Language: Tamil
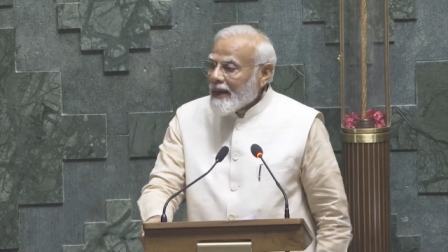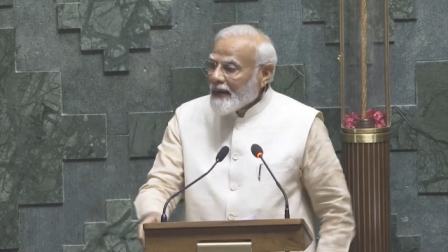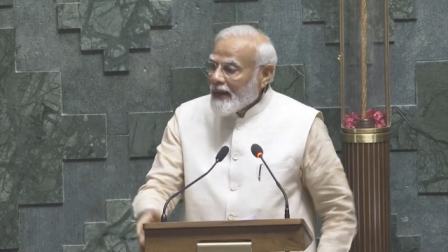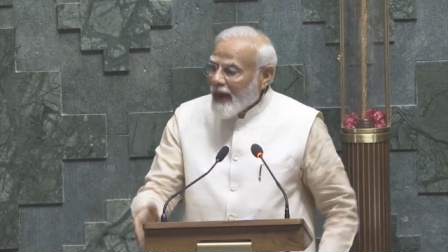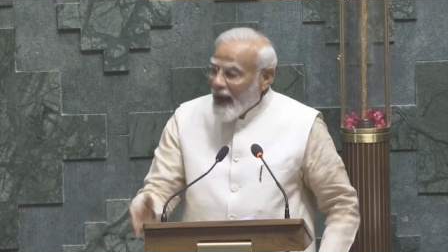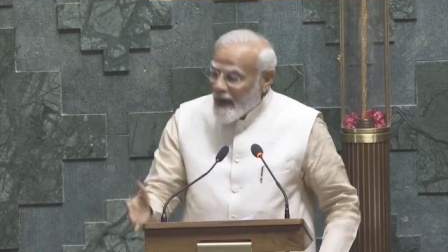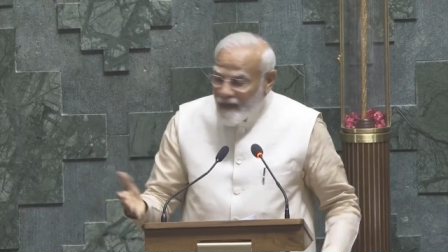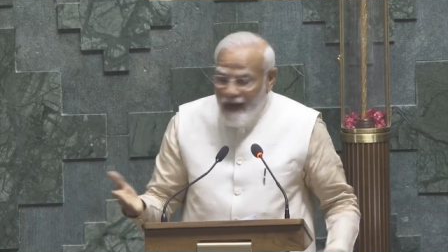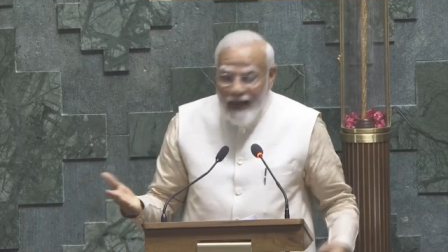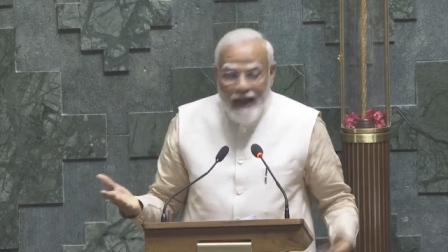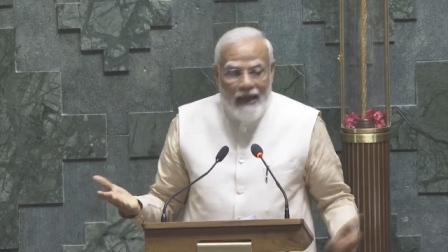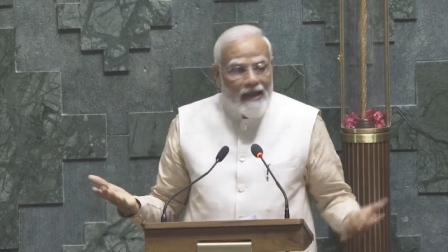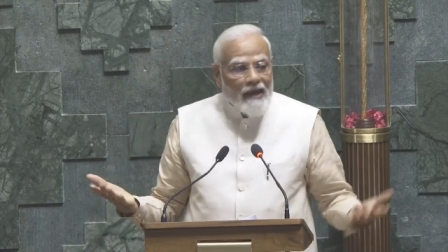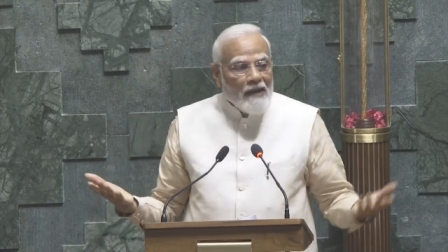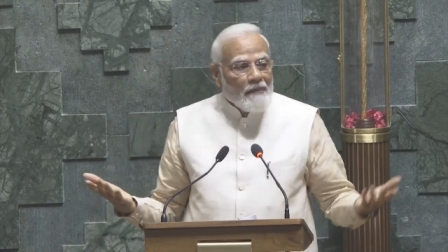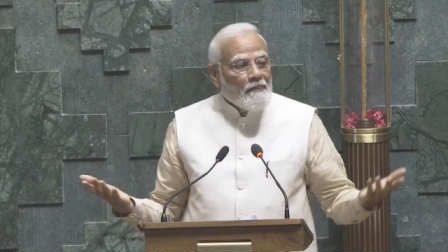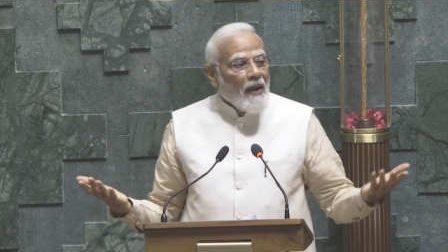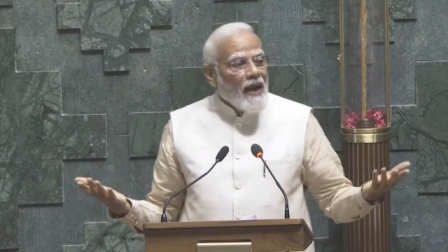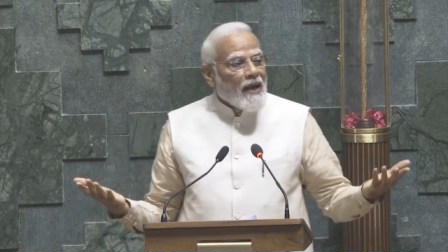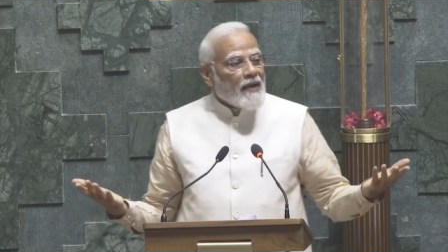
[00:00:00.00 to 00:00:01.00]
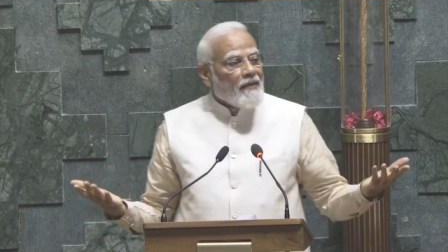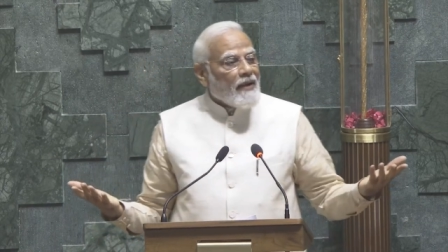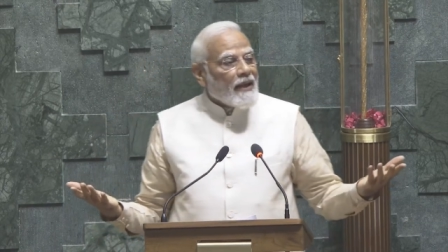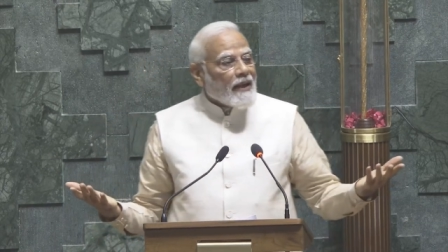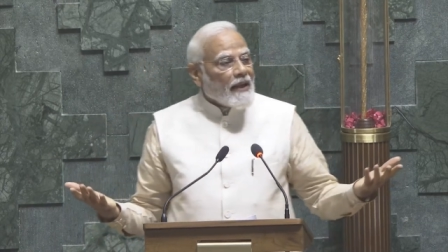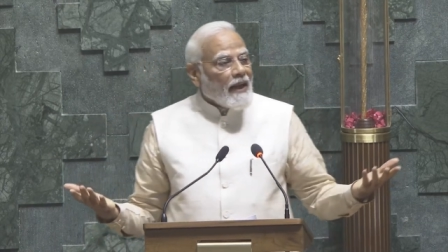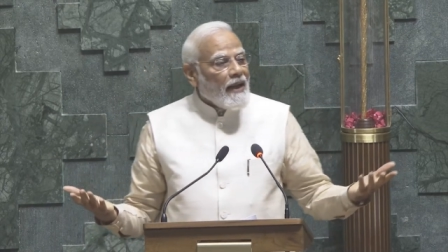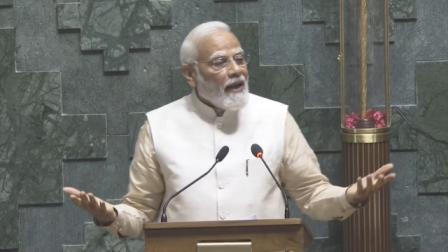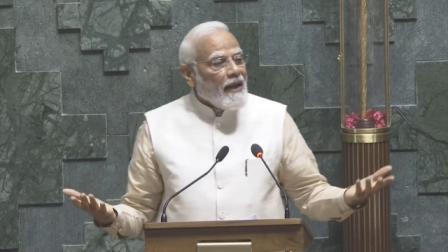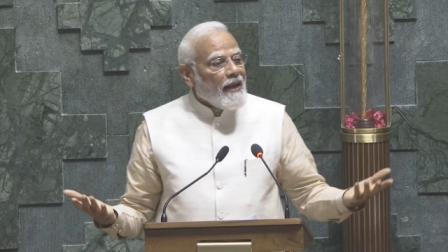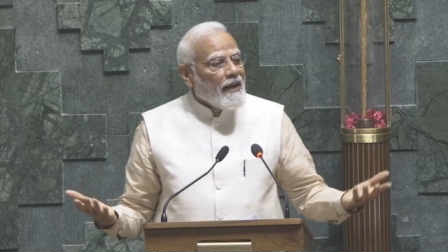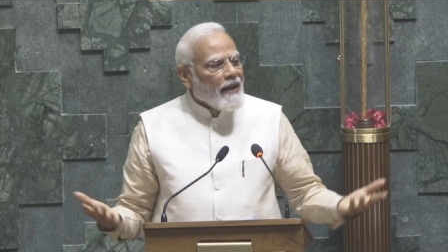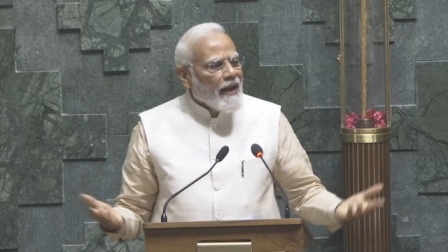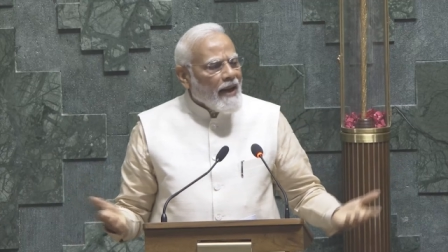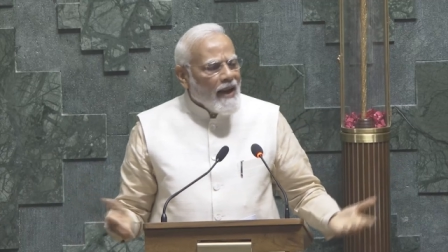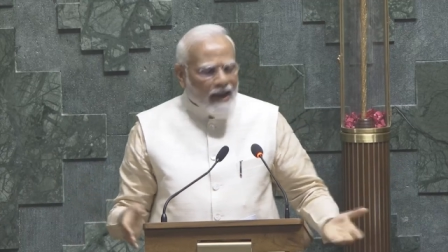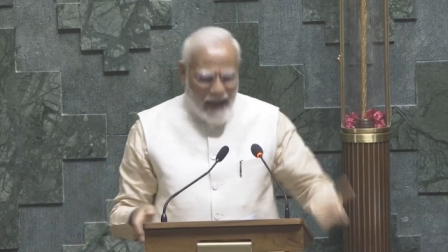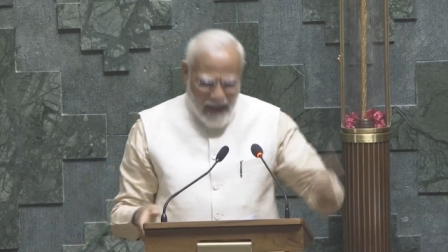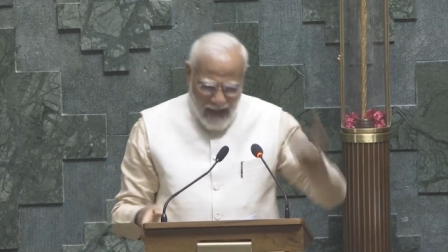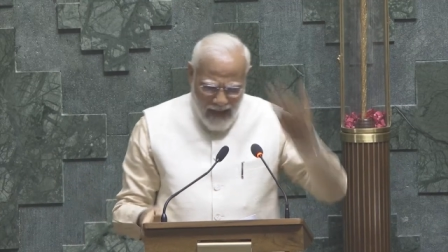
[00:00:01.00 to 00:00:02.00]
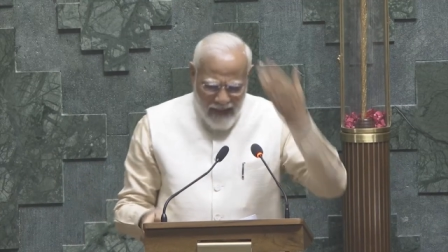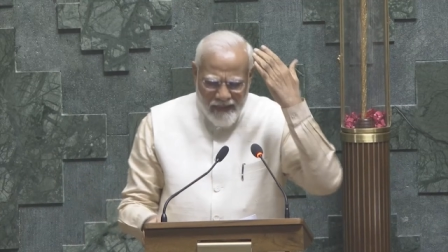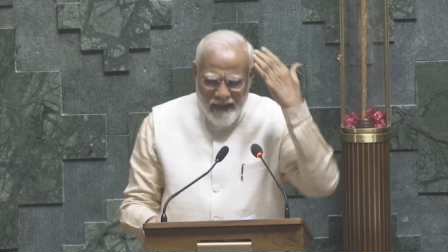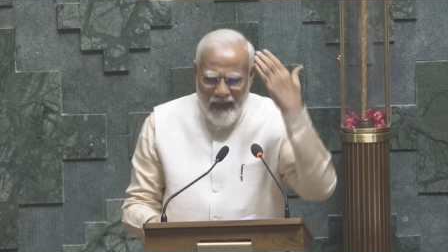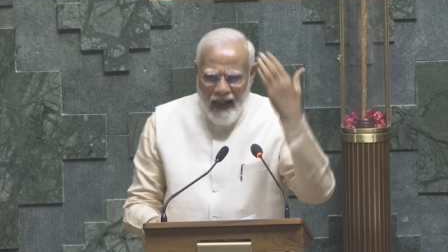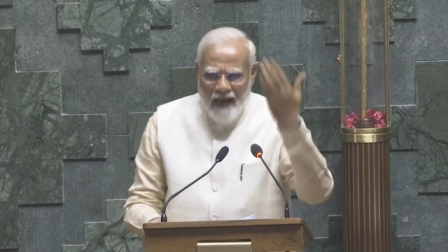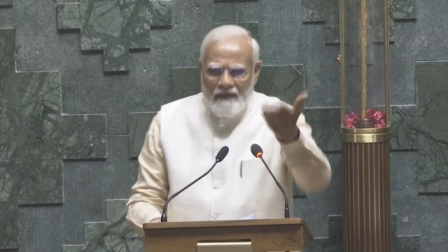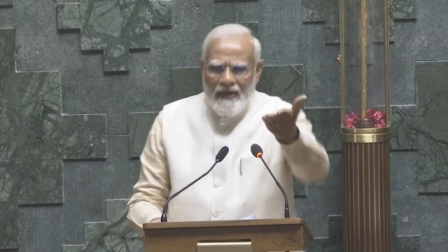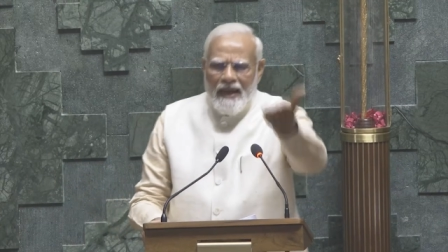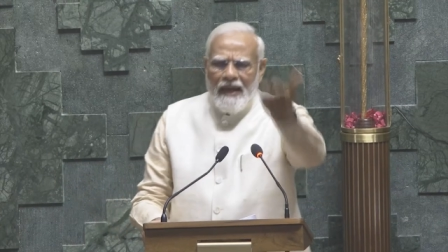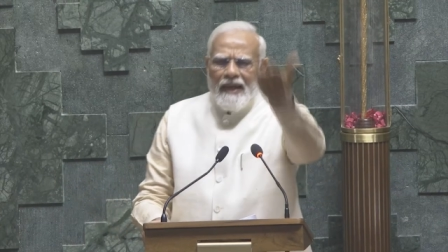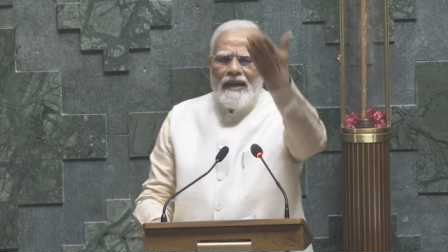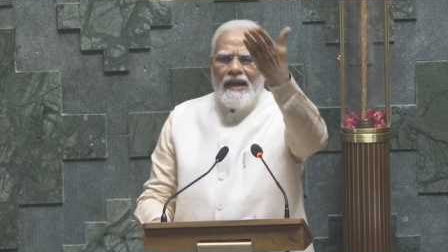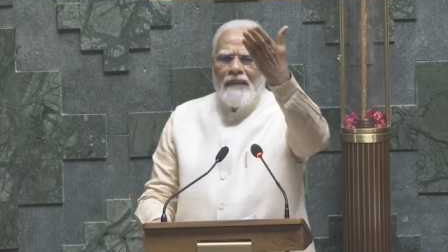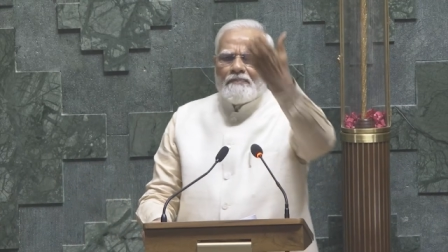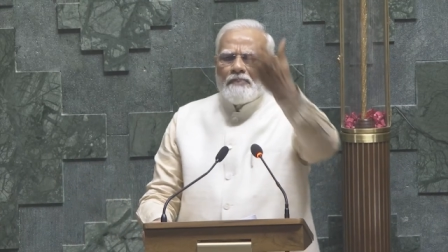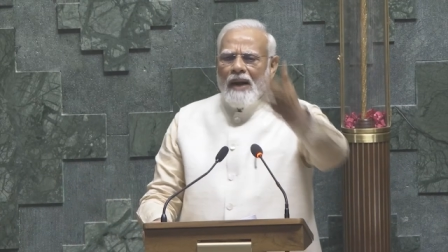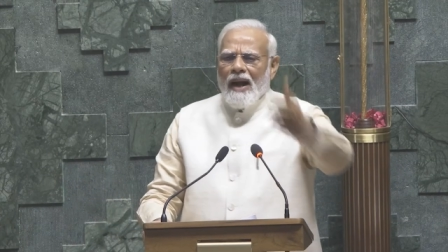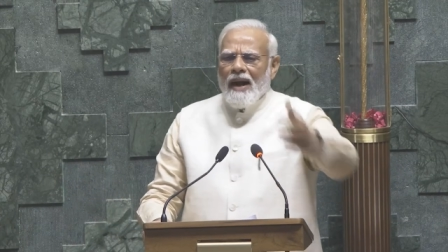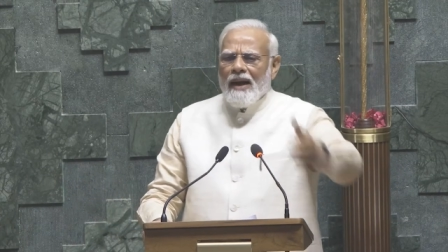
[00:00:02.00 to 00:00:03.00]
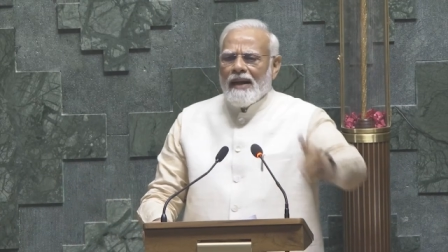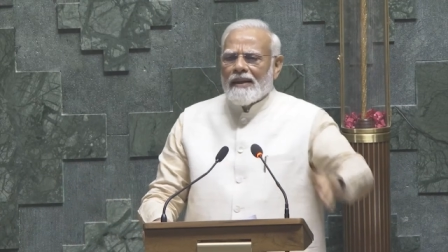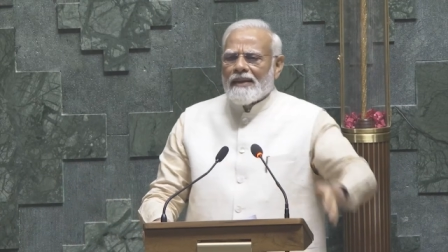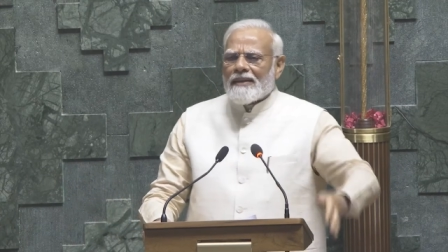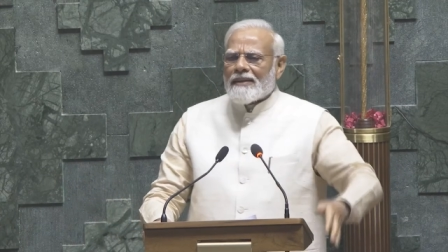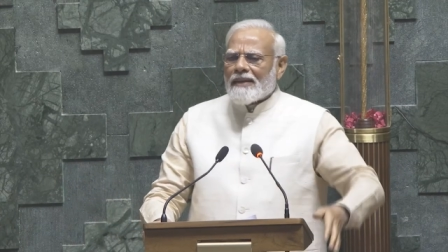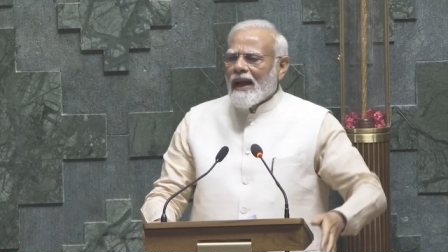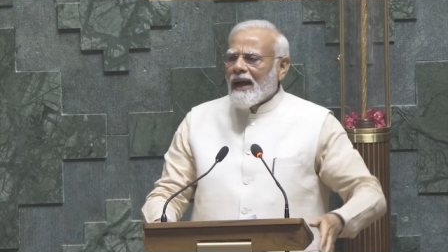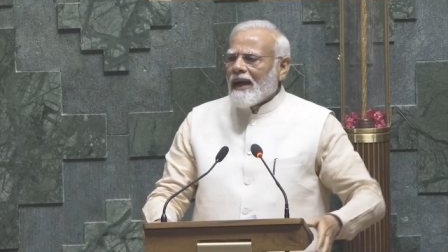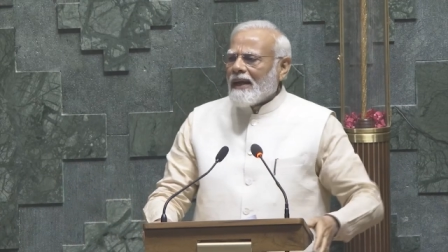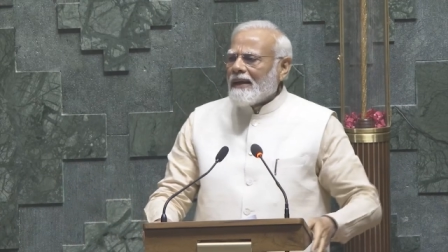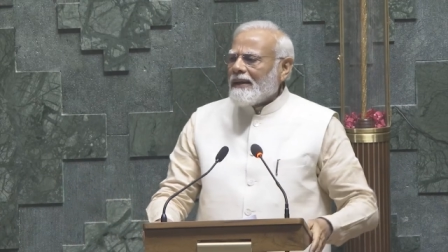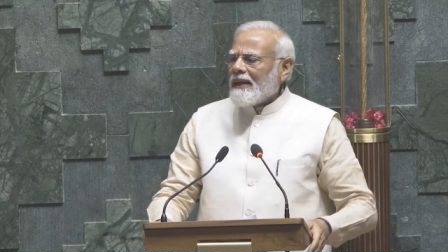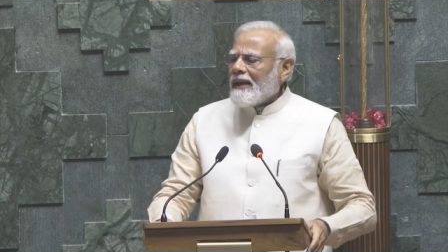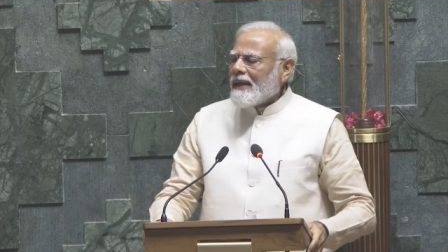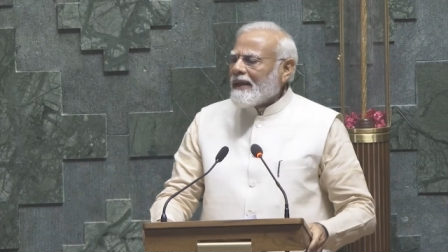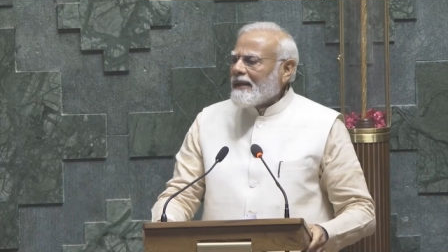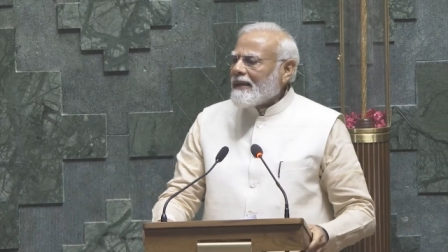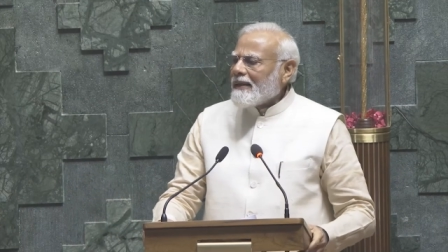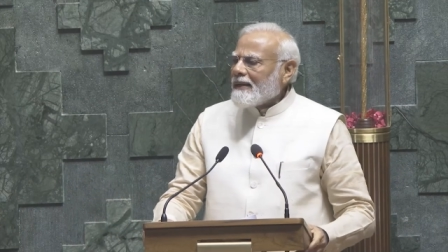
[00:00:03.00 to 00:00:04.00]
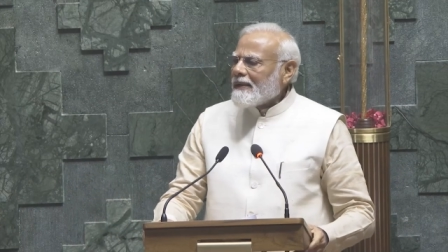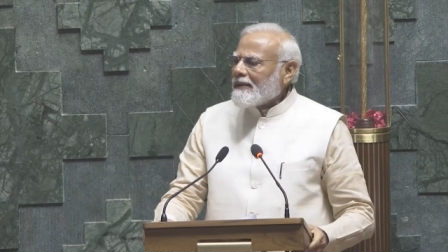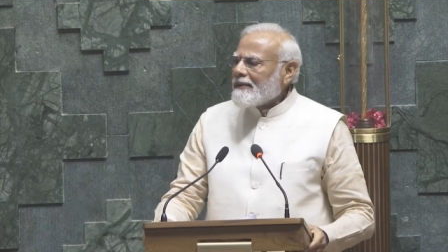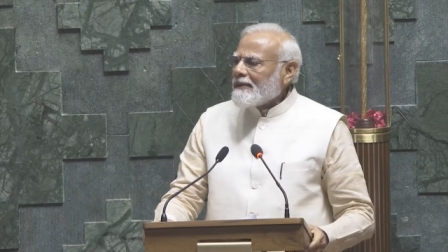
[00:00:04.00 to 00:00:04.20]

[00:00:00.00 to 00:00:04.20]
புதிய விழாவினுக்கு புதிய உயிர்ப்பும் நமக்கு தேவையே